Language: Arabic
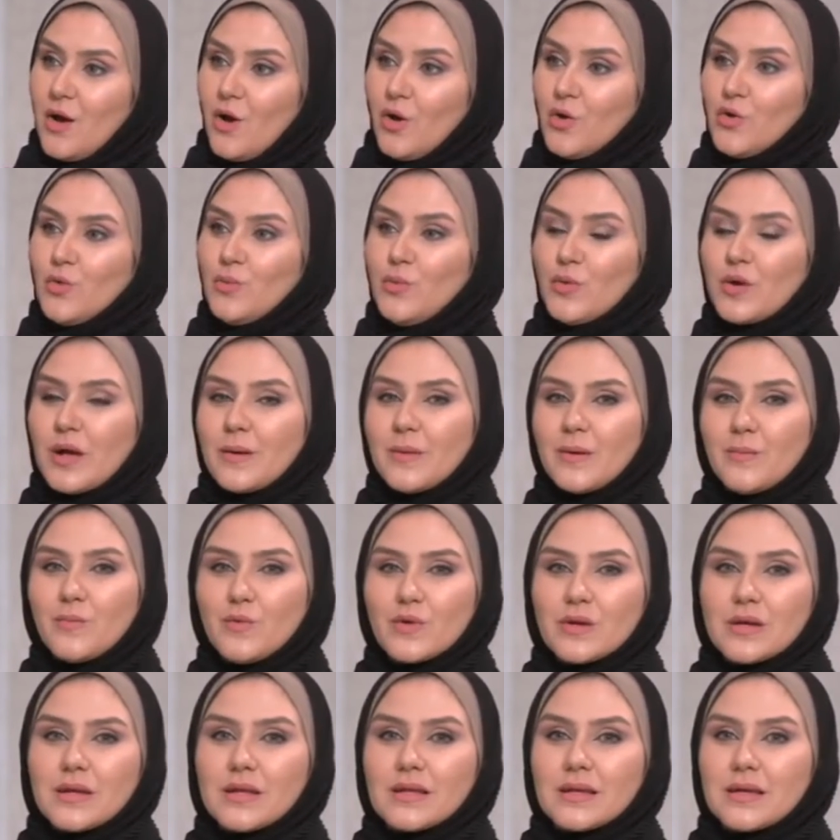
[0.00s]
عيوبه كمان
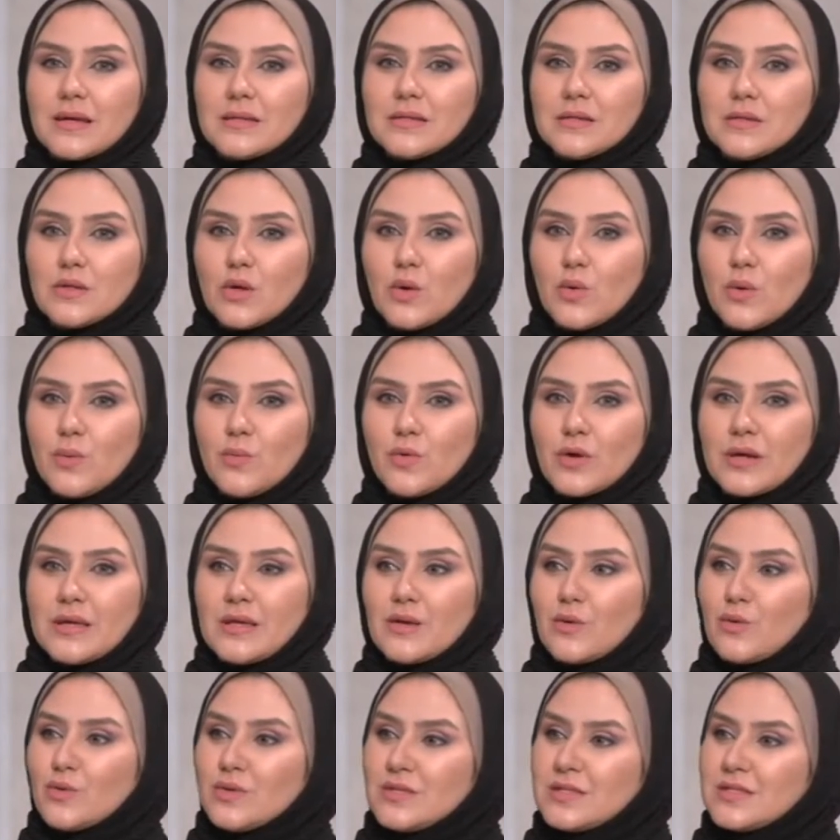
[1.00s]
برج الجدي ان هو
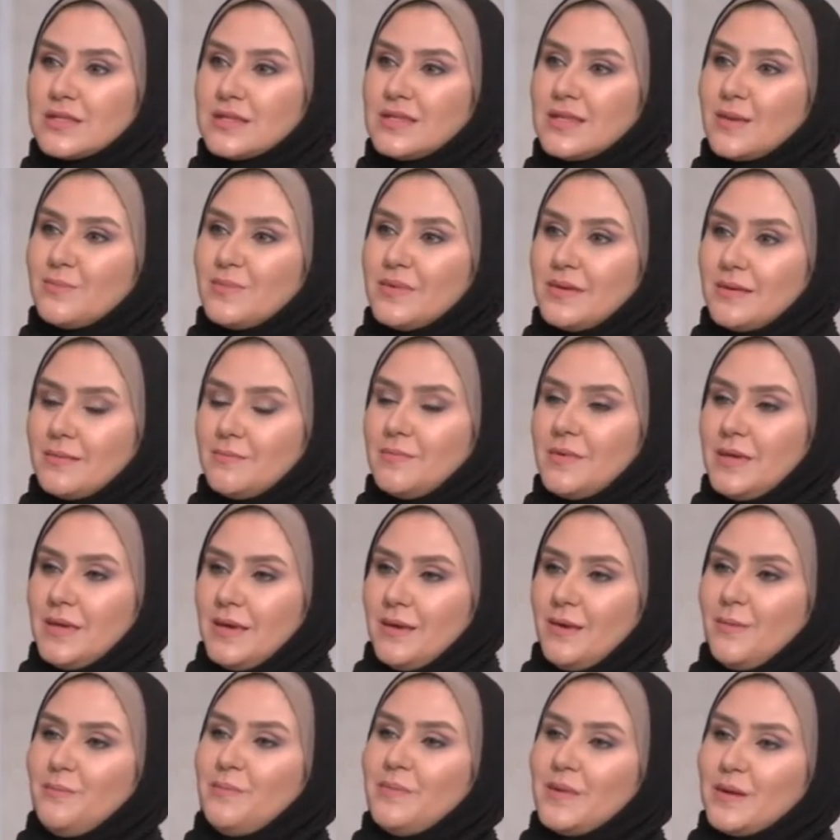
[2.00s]
ممكن يكون سنه
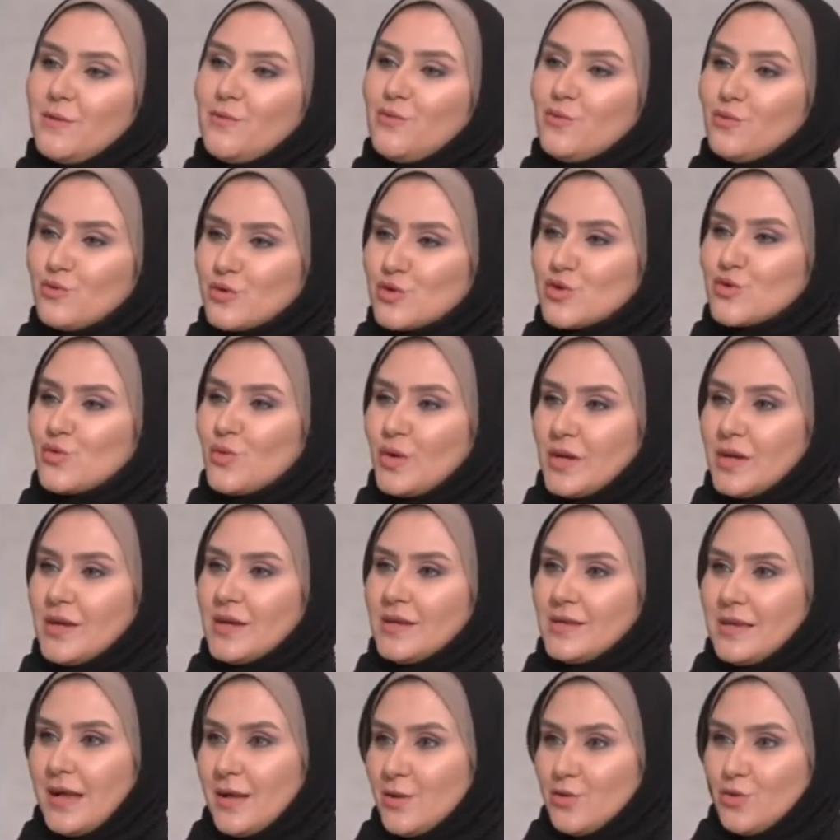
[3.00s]
بيحب الفلوس شويه
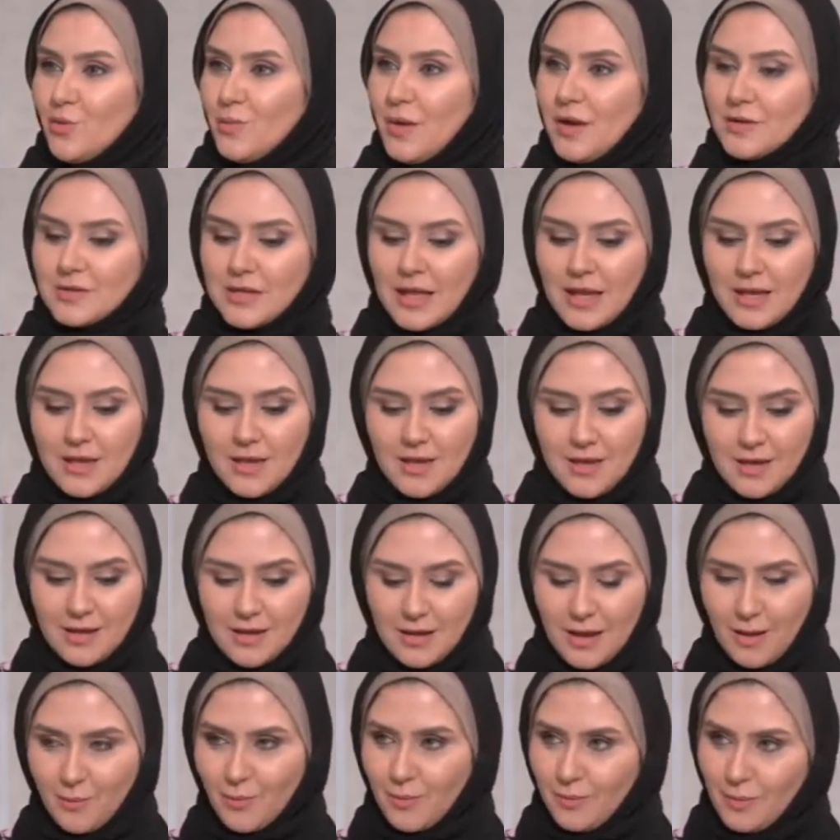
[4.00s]
يعني عنده بقى تحقيق
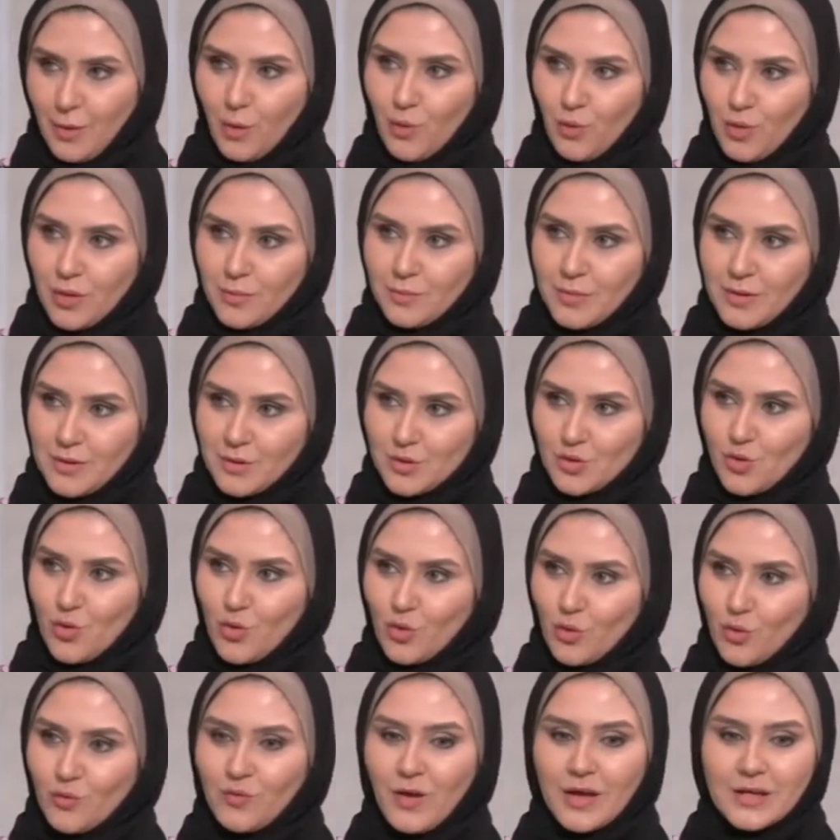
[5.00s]
ما هو
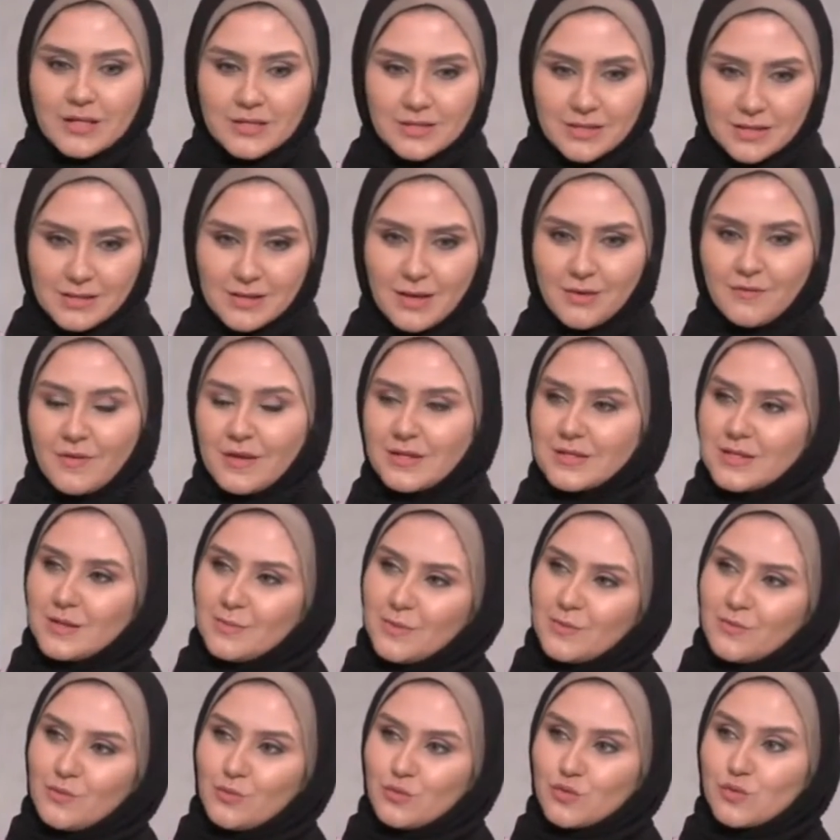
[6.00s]
شغله فعايز ينجح فعايز
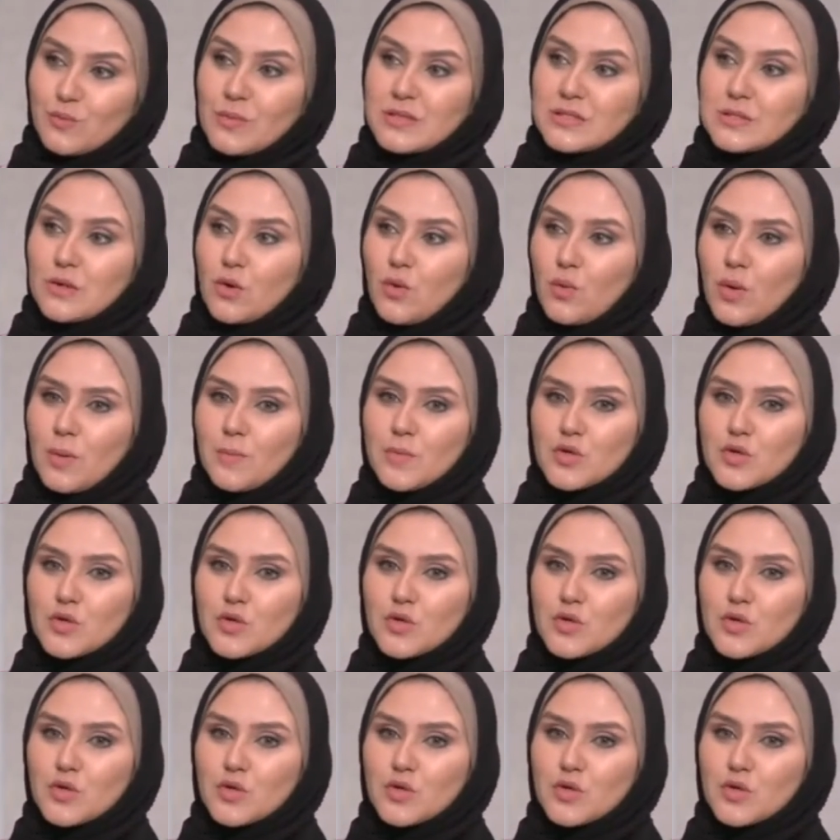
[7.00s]
يعمل فلوس بس هو